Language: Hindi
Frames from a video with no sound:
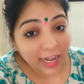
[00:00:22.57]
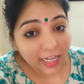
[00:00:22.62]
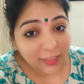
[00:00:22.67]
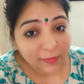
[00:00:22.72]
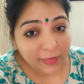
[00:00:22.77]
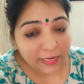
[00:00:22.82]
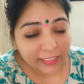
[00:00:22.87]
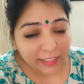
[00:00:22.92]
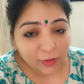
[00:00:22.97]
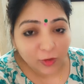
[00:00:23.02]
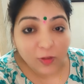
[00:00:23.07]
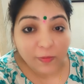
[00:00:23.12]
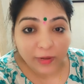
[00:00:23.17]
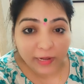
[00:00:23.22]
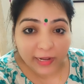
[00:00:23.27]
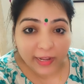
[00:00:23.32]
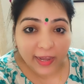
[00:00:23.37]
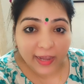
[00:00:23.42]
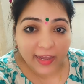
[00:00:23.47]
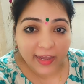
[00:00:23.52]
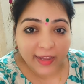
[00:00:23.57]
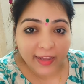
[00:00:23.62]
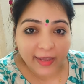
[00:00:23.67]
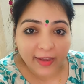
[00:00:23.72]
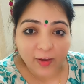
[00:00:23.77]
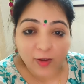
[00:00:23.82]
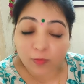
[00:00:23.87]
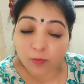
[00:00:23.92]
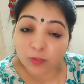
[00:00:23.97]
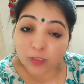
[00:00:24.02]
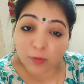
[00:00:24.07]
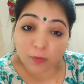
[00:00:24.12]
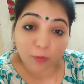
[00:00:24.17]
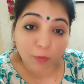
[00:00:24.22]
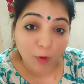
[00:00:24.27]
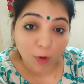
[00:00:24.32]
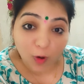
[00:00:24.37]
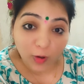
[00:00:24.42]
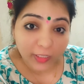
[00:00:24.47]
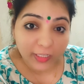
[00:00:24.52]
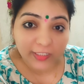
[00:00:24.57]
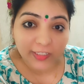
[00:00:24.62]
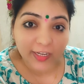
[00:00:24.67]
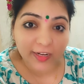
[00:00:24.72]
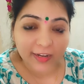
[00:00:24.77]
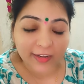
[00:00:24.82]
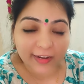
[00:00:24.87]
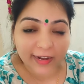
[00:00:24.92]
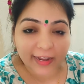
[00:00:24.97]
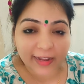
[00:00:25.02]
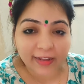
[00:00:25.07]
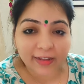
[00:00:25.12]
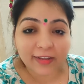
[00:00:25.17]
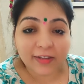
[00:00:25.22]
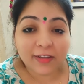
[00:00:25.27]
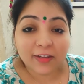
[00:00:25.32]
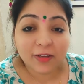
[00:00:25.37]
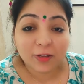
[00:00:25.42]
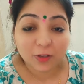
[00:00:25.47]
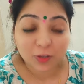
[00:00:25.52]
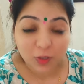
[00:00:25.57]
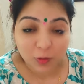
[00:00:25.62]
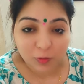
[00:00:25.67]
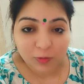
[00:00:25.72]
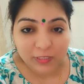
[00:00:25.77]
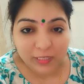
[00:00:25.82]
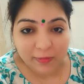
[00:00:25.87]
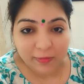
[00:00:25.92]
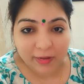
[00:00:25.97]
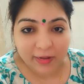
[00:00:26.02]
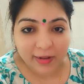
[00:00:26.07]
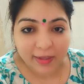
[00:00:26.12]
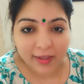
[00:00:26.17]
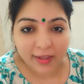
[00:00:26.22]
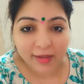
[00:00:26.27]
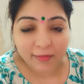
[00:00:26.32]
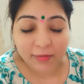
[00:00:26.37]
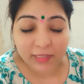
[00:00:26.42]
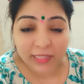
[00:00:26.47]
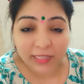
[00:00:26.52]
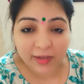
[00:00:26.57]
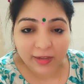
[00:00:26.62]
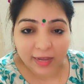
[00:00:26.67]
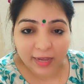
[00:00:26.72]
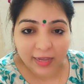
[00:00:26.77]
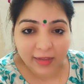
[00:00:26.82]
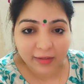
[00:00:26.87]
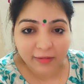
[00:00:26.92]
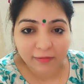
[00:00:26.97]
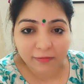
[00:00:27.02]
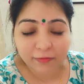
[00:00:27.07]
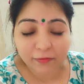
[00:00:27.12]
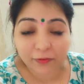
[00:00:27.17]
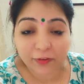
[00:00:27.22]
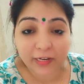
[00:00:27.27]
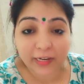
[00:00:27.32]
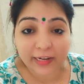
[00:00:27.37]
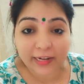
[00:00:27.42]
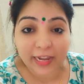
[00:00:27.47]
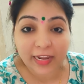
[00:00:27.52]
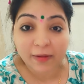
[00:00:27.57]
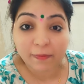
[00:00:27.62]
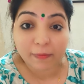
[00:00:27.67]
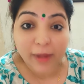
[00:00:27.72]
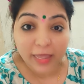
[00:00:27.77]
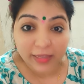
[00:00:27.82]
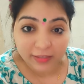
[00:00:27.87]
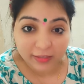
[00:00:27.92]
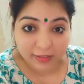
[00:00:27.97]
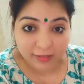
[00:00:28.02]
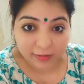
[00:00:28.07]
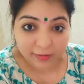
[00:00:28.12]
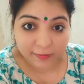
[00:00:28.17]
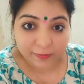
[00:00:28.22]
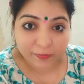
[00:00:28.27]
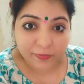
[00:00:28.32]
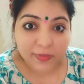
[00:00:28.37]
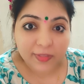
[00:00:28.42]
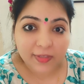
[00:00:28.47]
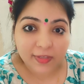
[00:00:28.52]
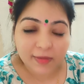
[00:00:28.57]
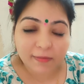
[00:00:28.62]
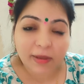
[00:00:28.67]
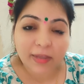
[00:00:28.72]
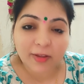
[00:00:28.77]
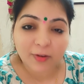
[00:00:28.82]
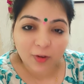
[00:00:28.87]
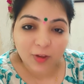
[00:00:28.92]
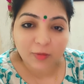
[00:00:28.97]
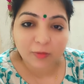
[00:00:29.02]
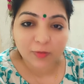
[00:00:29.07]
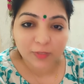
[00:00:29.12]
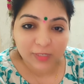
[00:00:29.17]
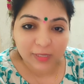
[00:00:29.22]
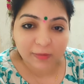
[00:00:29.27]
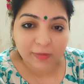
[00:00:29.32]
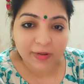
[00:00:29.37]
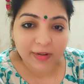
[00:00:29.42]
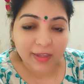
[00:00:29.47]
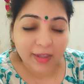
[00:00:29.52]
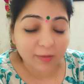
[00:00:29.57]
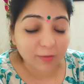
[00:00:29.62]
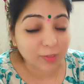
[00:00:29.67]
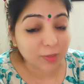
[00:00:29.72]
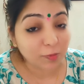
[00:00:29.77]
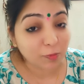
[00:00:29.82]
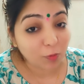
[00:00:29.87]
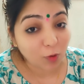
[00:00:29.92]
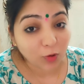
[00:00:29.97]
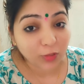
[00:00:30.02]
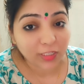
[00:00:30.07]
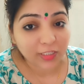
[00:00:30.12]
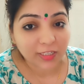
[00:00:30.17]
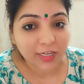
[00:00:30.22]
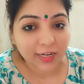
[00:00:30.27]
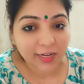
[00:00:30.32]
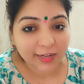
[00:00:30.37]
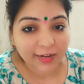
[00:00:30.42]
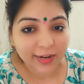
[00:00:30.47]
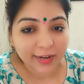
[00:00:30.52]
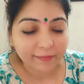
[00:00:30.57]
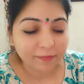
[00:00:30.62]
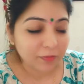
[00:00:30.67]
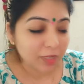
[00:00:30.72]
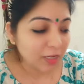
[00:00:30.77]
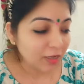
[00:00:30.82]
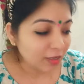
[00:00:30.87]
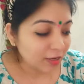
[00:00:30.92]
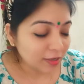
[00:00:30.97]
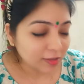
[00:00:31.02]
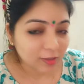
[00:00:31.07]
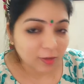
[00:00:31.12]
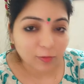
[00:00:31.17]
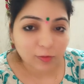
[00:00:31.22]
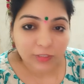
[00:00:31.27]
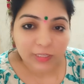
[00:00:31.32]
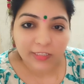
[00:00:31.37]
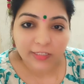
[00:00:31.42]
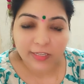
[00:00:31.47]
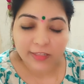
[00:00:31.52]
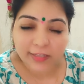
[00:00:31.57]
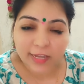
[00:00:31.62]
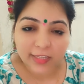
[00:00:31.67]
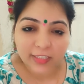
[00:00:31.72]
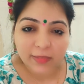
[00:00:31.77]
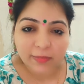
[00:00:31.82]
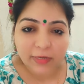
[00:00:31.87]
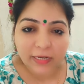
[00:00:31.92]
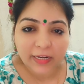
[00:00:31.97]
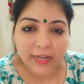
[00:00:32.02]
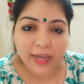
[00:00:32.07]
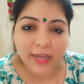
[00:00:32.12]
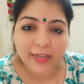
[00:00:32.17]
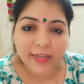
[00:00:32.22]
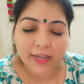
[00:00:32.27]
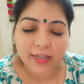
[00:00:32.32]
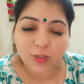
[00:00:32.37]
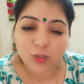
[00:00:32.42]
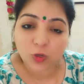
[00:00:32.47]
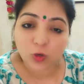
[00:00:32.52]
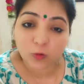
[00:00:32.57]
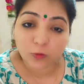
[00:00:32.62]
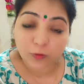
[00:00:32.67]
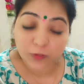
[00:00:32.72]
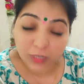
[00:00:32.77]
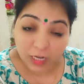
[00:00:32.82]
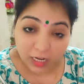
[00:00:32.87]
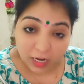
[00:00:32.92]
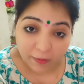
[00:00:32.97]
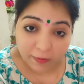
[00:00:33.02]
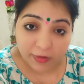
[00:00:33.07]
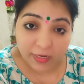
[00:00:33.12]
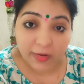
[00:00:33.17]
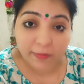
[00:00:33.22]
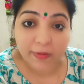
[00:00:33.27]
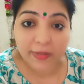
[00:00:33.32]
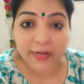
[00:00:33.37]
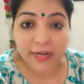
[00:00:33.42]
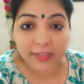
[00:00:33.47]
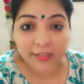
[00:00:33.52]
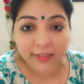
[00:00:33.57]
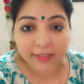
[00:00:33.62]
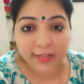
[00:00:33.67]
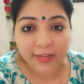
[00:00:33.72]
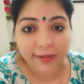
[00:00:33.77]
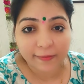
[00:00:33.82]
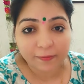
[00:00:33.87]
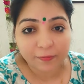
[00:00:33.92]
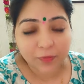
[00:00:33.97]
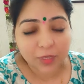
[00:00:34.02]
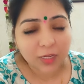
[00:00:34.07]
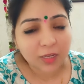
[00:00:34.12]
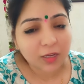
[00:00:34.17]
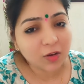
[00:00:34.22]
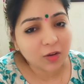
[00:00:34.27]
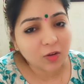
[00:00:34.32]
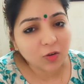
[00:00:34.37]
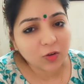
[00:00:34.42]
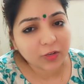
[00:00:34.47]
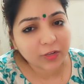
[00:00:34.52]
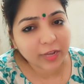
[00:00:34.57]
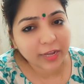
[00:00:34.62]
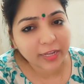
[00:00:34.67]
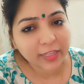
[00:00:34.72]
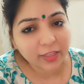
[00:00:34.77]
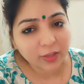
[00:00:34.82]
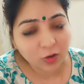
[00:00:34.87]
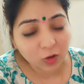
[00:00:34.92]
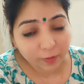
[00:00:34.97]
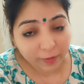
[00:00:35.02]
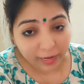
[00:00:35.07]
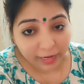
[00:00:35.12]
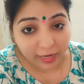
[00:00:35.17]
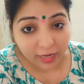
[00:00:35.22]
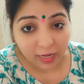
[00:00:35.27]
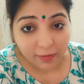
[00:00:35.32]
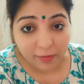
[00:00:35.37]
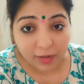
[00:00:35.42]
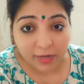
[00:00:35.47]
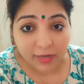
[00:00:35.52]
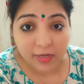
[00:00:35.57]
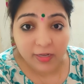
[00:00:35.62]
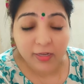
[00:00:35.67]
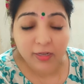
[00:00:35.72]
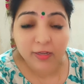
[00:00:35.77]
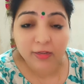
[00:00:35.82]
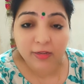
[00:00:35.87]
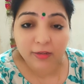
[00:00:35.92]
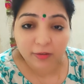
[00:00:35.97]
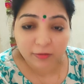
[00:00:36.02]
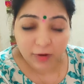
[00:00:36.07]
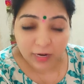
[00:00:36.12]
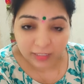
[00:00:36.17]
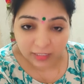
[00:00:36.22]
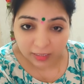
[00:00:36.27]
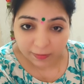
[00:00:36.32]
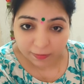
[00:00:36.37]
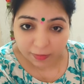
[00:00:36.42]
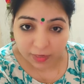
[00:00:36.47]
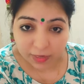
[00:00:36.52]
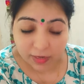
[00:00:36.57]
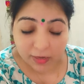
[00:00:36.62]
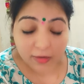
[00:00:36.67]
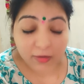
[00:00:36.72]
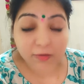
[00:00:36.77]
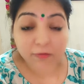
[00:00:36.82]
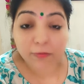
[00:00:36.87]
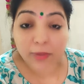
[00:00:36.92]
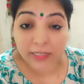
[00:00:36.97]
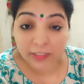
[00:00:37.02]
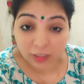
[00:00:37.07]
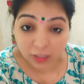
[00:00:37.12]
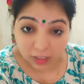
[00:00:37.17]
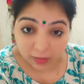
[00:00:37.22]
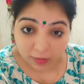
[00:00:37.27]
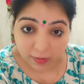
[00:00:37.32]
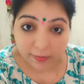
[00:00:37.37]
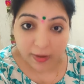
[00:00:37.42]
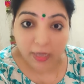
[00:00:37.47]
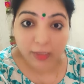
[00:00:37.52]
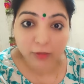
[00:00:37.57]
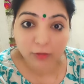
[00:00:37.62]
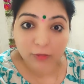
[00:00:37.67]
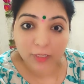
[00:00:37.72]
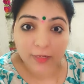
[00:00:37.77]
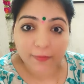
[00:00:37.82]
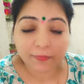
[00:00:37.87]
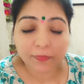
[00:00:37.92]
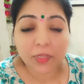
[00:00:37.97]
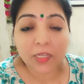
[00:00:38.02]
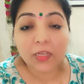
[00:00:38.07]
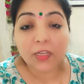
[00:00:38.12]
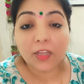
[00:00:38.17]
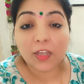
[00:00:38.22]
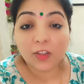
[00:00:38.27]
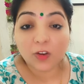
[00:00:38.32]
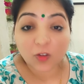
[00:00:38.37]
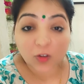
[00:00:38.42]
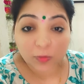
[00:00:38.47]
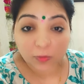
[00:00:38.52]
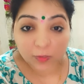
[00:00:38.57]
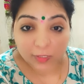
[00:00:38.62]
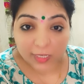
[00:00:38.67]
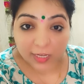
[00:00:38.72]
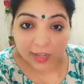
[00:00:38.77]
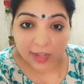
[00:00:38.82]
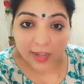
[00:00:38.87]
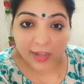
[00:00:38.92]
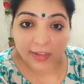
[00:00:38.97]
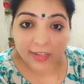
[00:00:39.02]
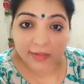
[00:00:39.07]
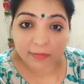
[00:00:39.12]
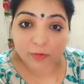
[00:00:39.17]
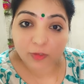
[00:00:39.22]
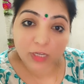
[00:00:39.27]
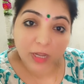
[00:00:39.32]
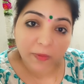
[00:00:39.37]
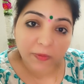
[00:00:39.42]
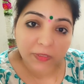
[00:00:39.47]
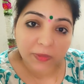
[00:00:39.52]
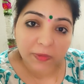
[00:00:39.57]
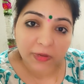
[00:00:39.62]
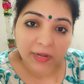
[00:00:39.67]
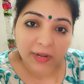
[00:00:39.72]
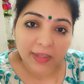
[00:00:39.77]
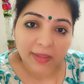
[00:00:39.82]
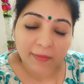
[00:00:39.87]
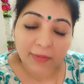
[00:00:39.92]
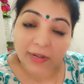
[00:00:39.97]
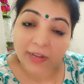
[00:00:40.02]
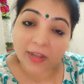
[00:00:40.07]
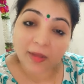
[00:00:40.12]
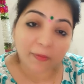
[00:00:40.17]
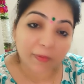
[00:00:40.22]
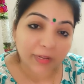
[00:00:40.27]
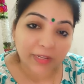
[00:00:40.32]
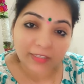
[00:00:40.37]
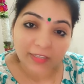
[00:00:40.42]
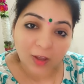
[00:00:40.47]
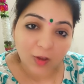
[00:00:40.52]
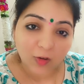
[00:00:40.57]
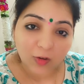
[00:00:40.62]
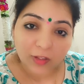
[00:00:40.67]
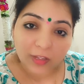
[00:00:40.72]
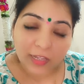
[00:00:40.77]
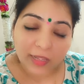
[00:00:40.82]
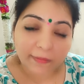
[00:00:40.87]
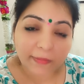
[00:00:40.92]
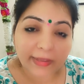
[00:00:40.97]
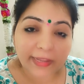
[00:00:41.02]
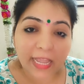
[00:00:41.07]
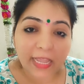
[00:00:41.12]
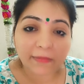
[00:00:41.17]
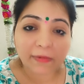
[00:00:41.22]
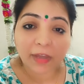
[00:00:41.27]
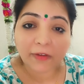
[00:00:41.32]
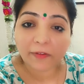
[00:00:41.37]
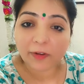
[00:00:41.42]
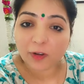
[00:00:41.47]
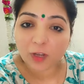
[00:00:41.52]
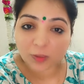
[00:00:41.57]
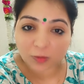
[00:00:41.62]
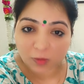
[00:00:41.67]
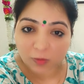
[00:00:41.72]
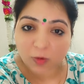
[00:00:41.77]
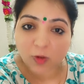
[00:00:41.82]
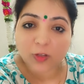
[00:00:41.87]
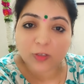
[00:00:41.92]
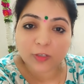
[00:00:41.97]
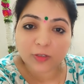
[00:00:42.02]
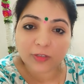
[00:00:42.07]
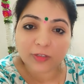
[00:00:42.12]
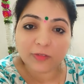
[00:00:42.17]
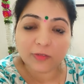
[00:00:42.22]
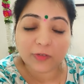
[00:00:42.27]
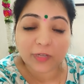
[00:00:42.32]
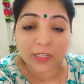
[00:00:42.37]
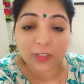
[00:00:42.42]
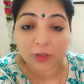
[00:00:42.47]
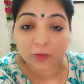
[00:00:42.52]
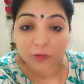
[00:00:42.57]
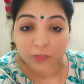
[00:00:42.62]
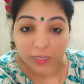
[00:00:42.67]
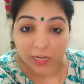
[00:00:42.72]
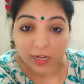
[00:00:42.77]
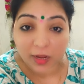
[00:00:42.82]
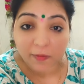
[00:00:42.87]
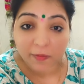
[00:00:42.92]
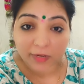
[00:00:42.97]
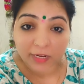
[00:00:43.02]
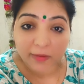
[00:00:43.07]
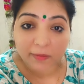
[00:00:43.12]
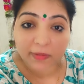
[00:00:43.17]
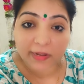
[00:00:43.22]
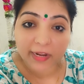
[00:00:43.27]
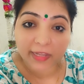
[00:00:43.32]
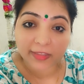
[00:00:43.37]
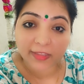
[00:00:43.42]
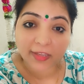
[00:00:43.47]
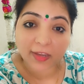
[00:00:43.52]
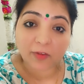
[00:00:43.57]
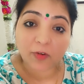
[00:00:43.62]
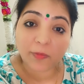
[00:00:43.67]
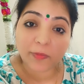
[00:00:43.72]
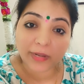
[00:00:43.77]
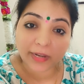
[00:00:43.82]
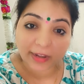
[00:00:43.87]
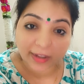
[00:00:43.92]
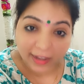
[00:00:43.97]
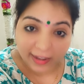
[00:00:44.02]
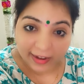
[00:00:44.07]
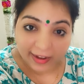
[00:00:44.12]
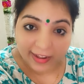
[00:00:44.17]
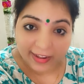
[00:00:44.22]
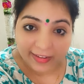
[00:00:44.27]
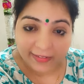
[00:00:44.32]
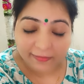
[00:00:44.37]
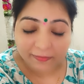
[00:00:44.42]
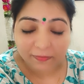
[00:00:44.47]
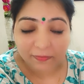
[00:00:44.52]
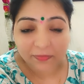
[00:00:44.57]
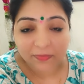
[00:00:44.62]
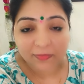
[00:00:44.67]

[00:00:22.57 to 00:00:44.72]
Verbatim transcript: आज मेरे से कोई मिलने आया है और मुझे बहुत अच्छा लग रहा है जो मुझसे मिलने आया है मतलब आई एम फीलिंग लाइक ब्लेस्ड कि भाई कोई मुझसे मिलना है मुझे बहुत अच्छा लग रहा है तो मुझसे संध्या जी मिलने आई है जो विशाखापट्टनम में ही रहती है और कई दिनों पहले हमारी व्हाट्सएप पे मैसेंजर पे बात हुई इन्होंने मुझसे कहा कि मुझे आपसे मिलना है मैंने कहा प्लीज आओ मैं कई बार वीडियोस में बोल चुकी हूँ कि जो विशाखापट्टनम में रहते हैं वो मेरे घर आए